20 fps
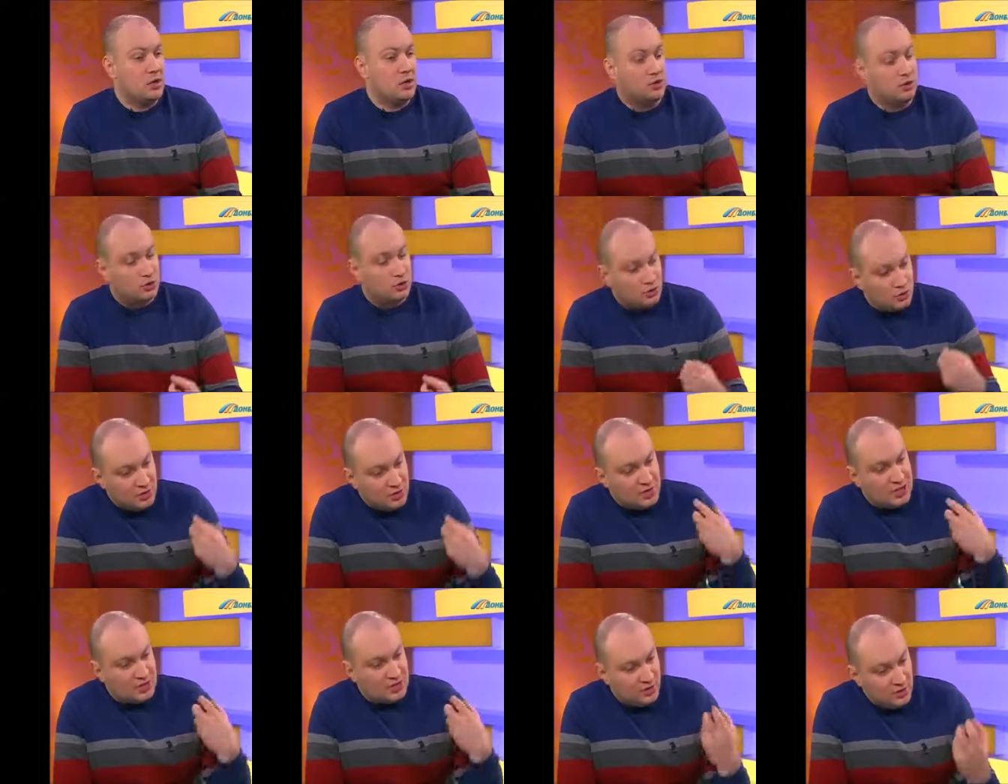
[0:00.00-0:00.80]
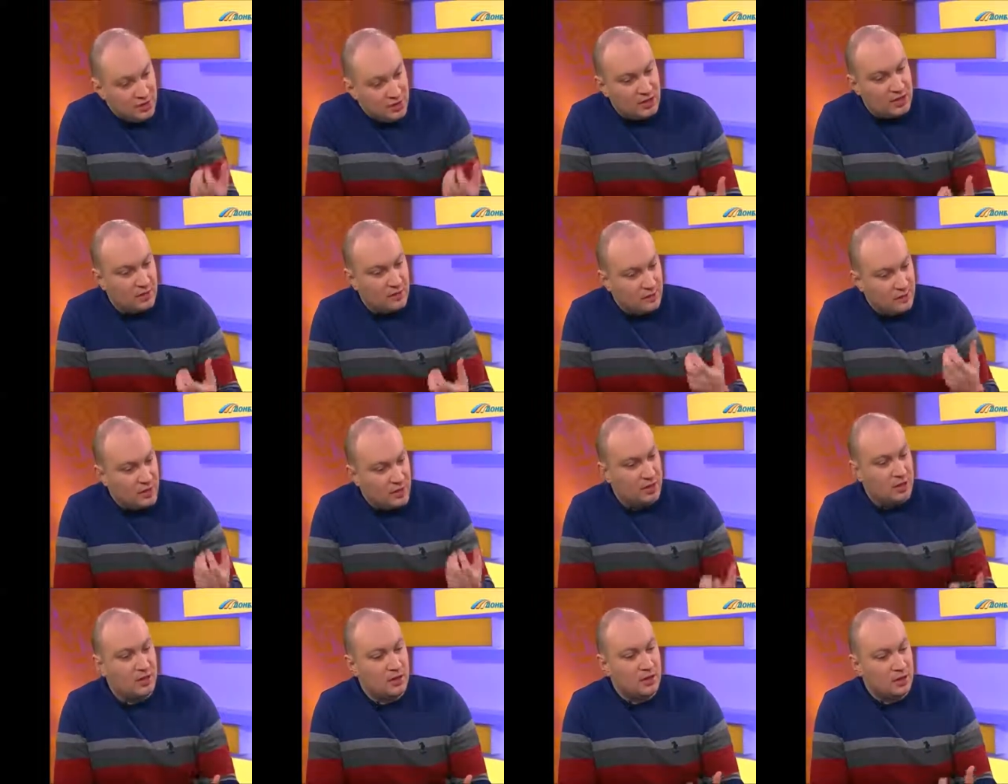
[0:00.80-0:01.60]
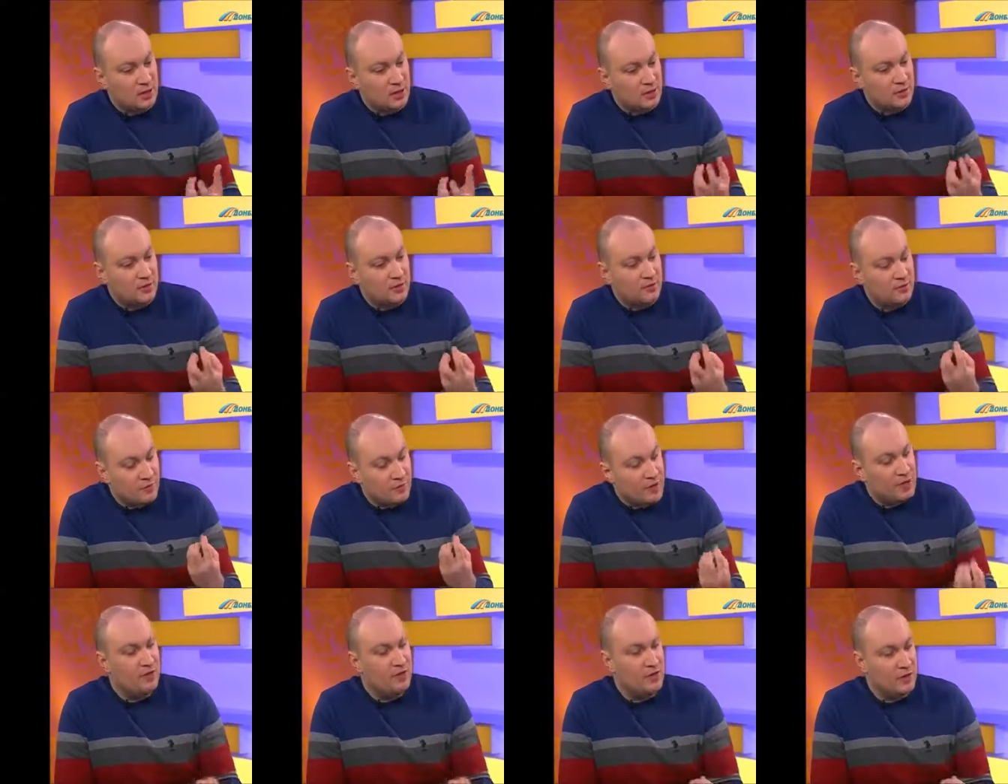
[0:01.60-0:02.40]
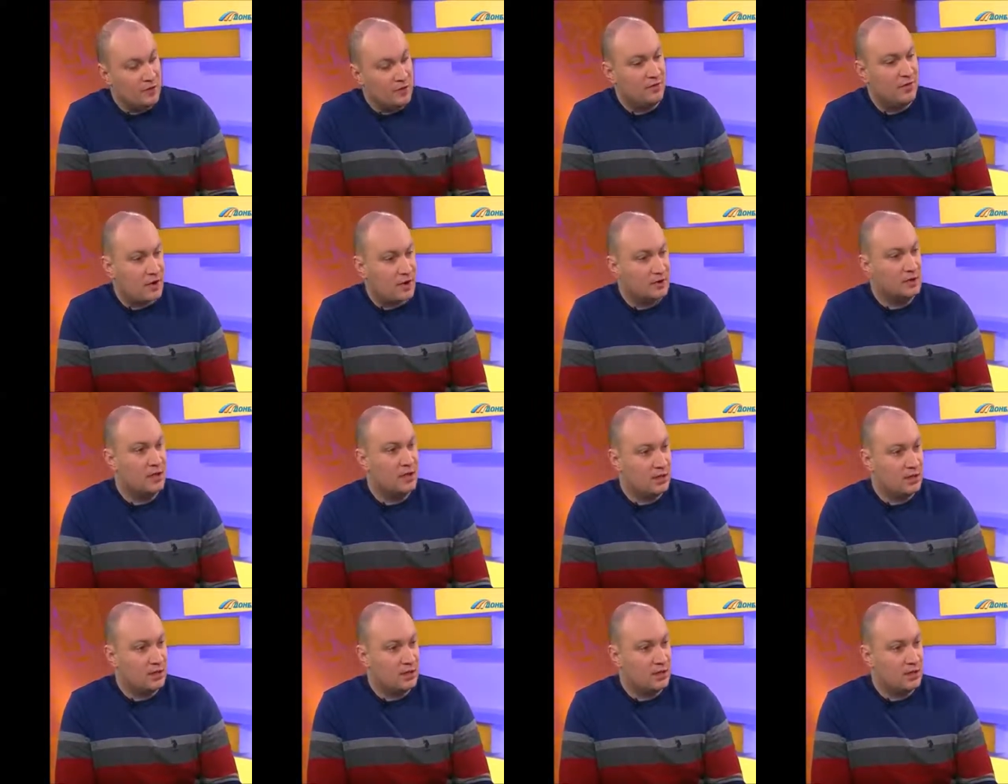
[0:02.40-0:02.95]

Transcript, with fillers: То, что действительно были выявлены факты